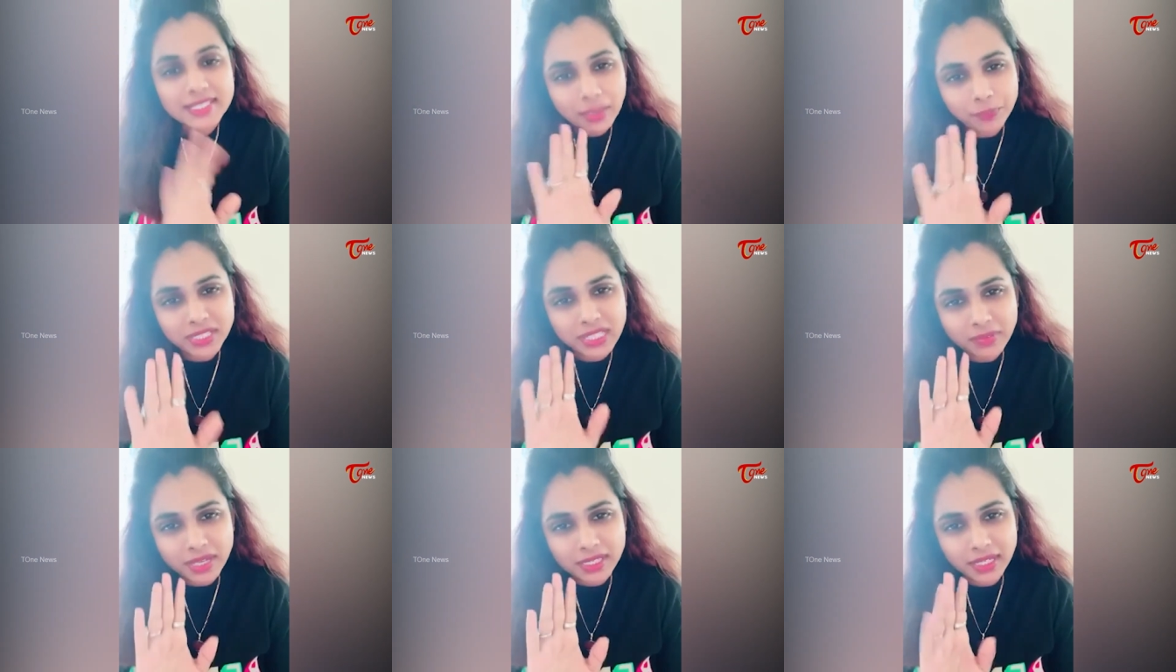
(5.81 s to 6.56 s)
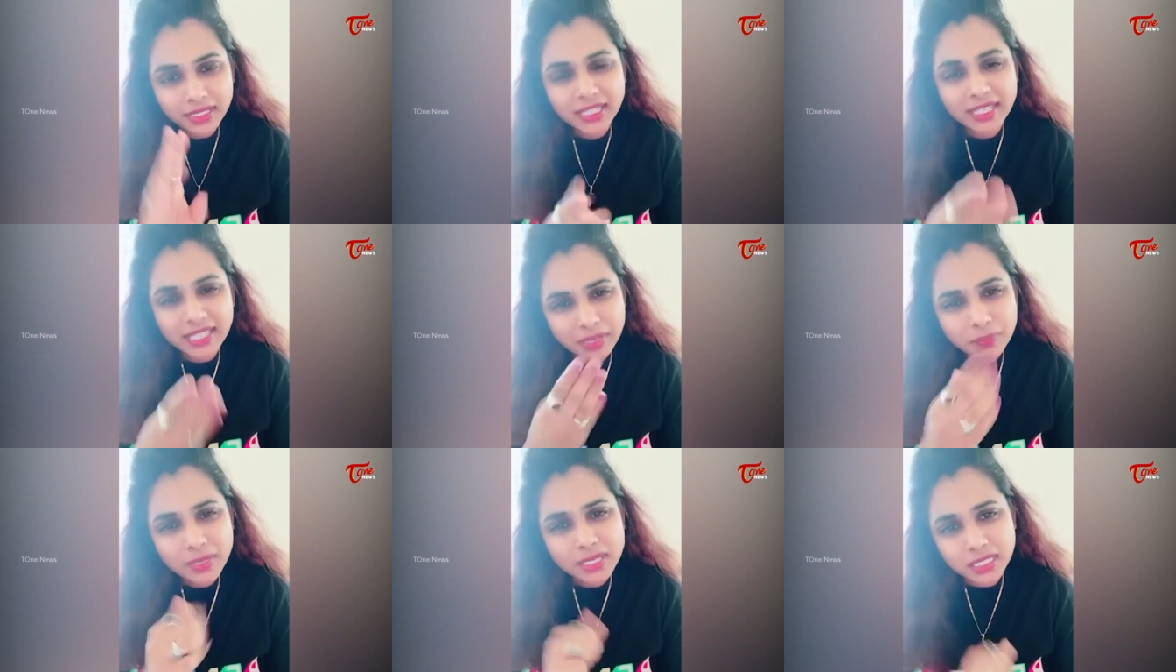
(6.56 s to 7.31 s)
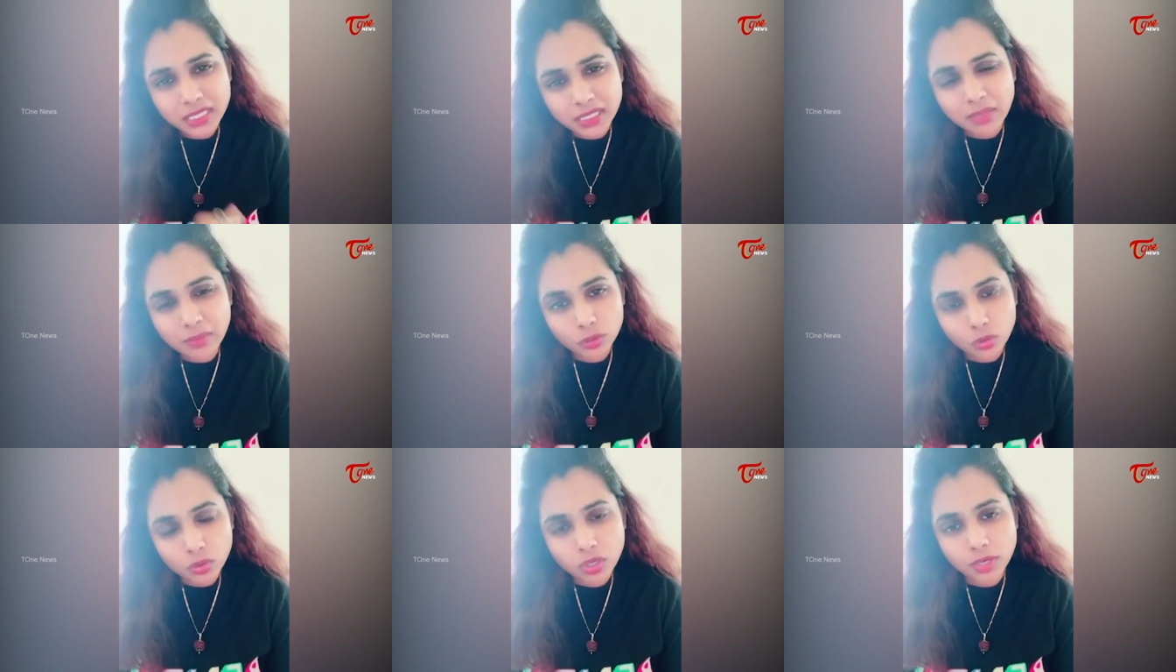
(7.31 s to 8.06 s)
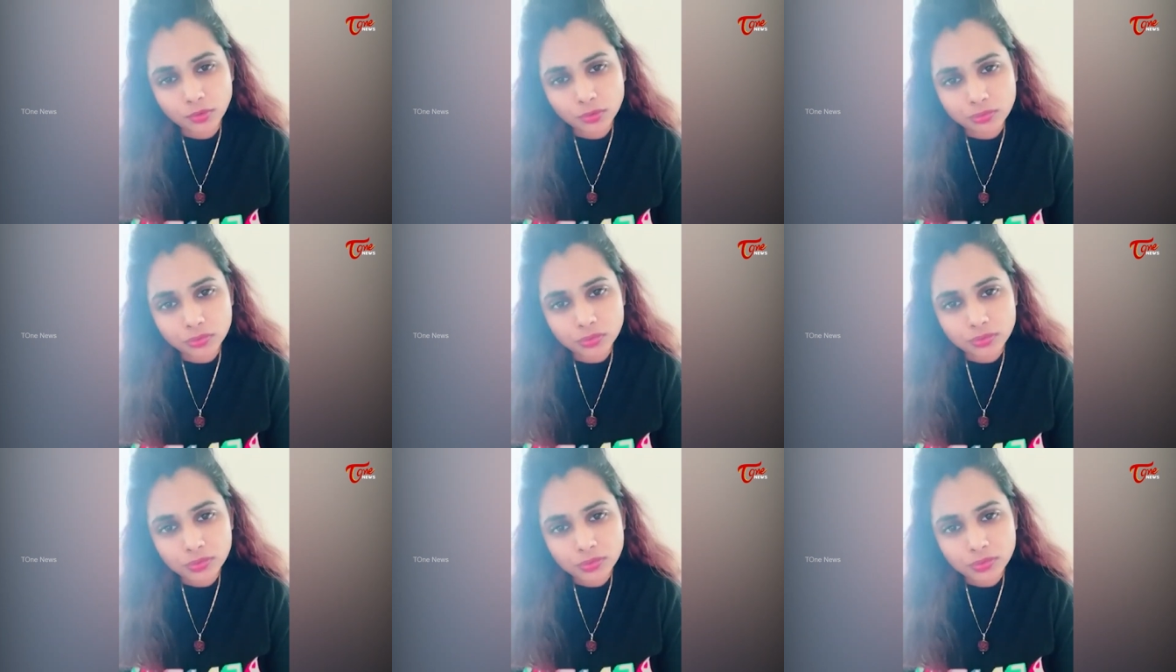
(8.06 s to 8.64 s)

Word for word: సభ్య సమాజానికి ఏం మెసేజ్ ఇద్దామనుకుంటున్నావు నువ్వు